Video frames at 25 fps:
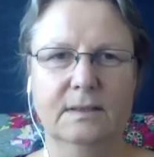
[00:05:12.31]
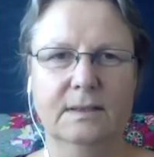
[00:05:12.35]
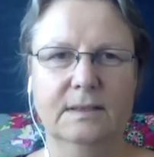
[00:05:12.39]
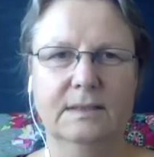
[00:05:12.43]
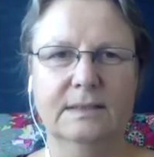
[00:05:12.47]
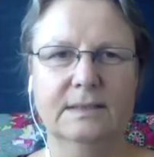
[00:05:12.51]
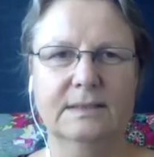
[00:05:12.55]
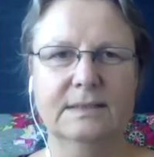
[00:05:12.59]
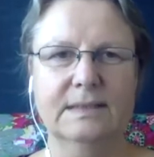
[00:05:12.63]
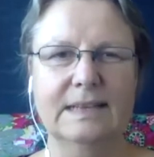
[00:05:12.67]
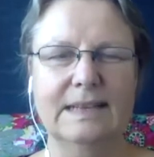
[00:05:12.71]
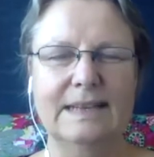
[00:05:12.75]

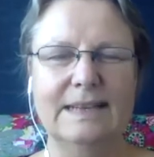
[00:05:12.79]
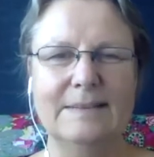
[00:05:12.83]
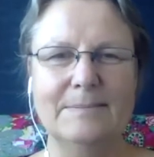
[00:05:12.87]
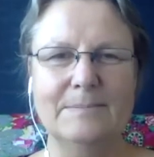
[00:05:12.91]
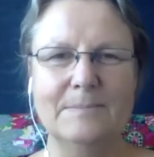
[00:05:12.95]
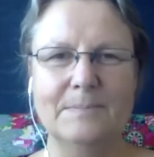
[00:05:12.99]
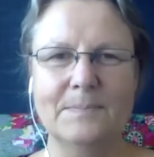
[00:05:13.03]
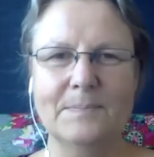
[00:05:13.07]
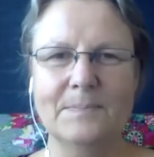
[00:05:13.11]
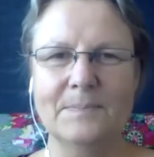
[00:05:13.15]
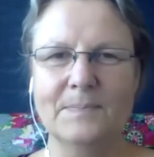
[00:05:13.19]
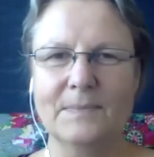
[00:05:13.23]
Das
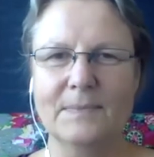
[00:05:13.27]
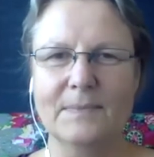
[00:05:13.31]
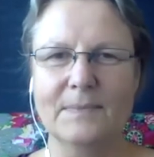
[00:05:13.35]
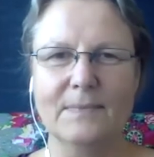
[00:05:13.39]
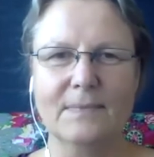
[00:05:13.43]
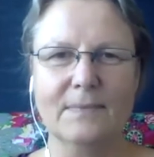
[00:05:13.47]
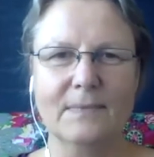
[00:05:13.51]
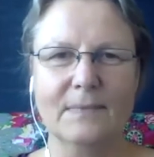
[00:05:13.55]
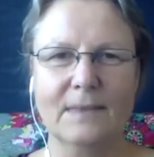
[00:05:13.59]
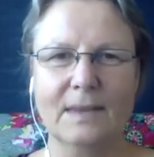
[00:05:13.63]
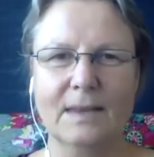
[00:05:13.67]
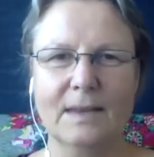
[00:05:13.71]
Leben
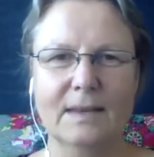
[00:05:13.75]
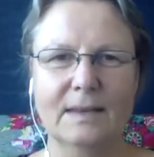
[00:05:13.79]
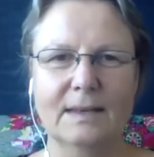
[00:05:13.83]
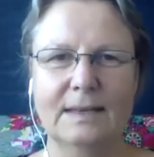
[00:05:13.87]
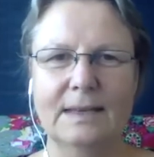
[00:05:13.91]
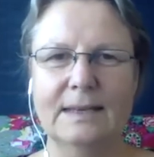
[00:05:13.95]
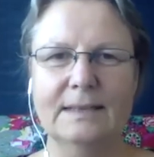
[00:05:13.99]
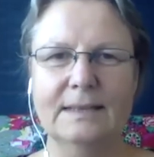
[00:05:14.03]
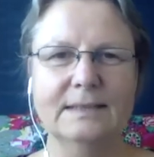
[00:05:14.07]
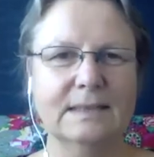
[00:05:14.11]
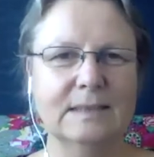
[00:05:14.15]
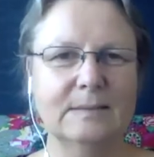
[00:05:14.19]

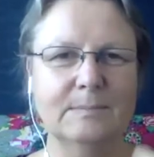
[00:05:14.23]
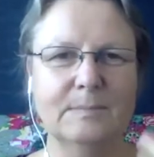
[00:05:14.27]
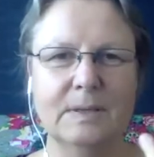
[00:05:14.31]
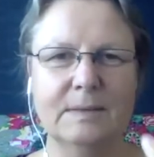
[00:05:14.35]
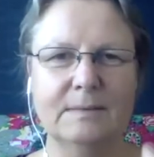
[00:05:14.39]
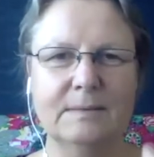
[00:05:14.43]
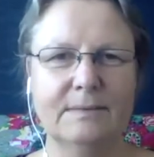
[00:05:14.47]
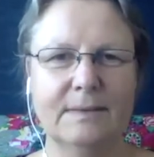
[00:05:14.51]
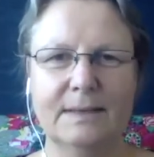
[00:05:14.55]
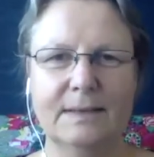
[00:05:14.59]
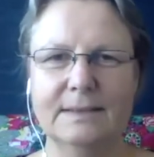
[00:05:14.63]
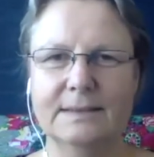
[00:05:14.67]
geht
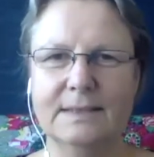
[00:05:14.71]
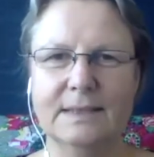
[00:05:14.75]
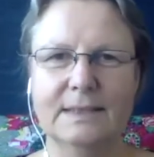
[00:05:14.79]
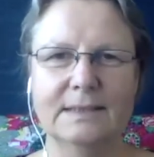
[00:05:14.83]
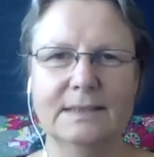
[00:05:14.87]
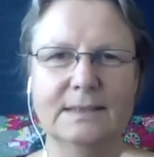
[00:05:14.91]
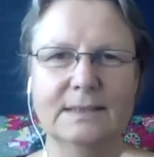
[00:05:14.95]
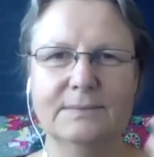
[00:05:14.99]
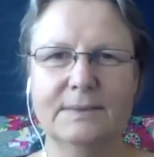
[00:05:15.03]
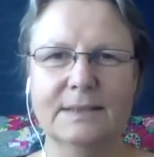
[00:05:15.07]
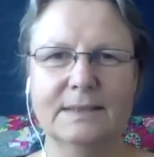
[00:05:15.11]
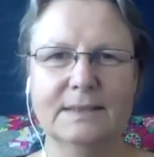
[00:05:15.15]
immer weiter,
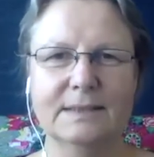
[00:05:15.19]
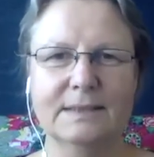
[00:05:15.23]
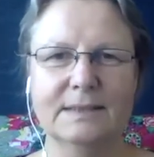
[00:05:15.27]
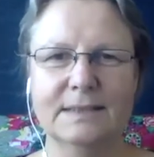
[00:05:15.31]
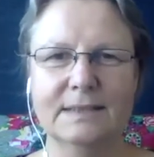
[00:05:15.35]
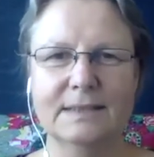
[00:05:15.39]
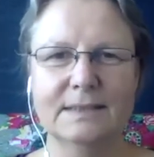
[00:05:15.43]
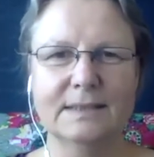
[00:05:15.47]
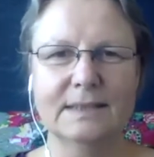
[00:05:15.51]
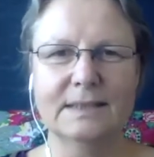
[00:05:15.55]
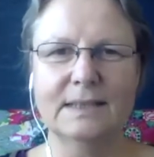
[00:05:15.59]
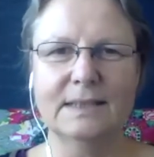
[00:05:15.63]
entwickelt
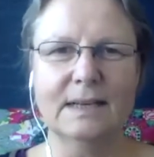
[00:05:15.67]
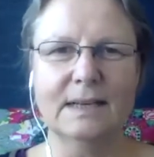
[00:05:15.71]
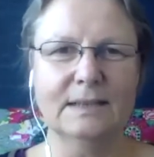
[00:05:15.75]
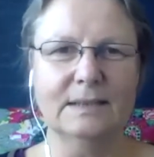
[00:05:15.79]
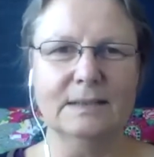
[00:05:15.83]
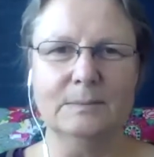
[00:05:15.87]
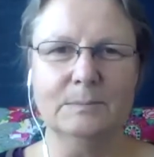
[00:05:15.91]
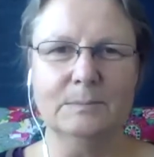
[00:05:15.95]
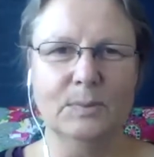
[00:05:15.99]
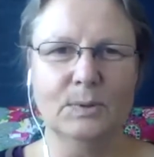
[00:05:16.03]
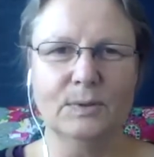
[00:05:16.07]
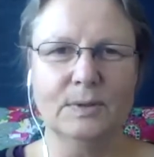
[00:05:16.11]
sich in
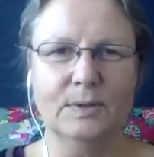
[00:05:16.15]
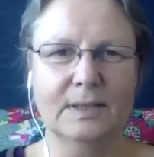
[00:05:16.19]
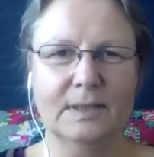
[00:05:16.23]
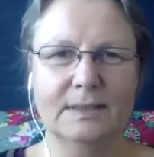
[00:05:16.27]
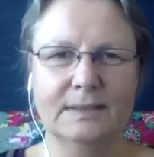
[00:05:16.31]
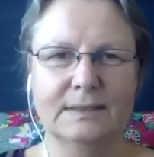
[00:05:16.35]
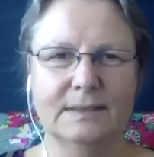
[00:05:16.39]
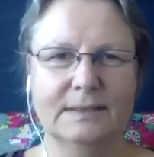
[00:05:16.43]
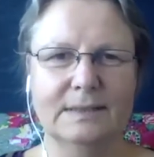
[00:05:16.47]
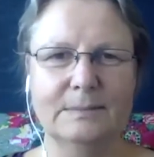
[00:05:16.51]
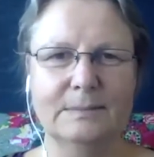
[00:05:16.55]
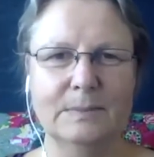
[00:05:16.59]
allen
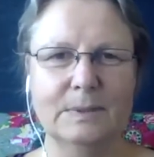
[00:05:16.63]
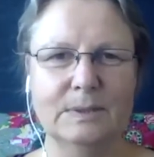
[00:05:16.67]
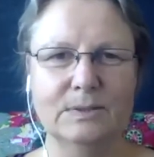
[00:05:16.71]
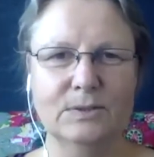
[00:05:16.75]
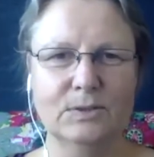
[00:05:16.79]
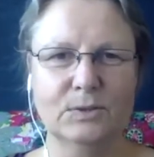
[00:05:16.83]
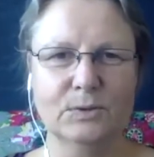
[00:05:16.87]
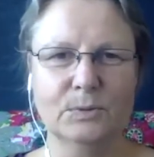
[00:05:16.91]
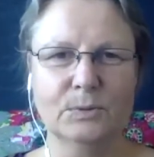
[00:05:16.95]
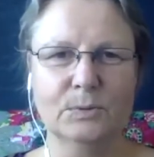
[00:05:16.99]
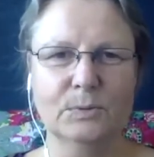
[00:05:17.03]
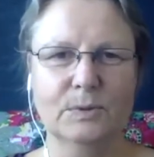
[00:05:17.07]
möglichen
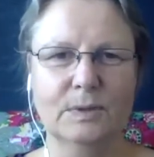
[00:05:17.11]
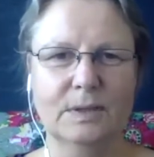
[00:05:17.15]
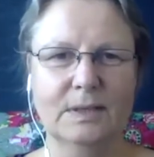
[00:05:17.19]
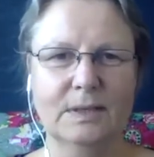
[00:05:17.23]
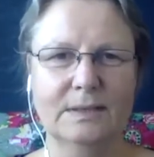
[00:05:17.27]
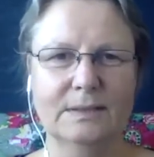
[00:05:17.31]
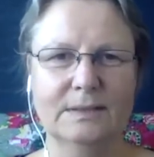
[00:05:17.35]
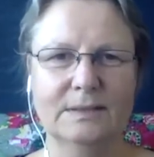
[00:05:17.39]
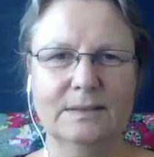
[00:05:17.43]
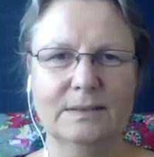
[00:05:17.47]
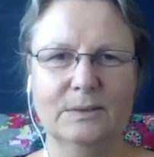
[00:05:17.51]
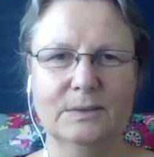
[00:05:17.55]

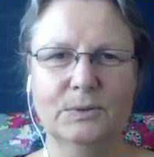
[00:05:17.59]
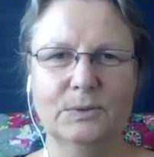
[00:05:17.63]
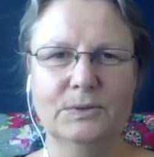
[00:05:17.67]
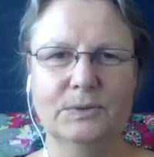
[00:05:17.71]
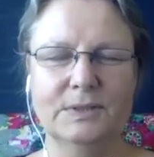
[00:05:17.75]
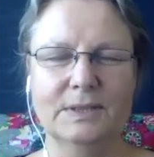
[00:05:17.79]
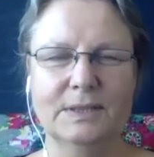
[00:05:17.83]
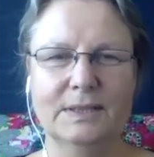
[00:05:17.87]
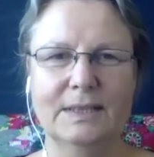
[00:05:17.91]
Dimensionen. Und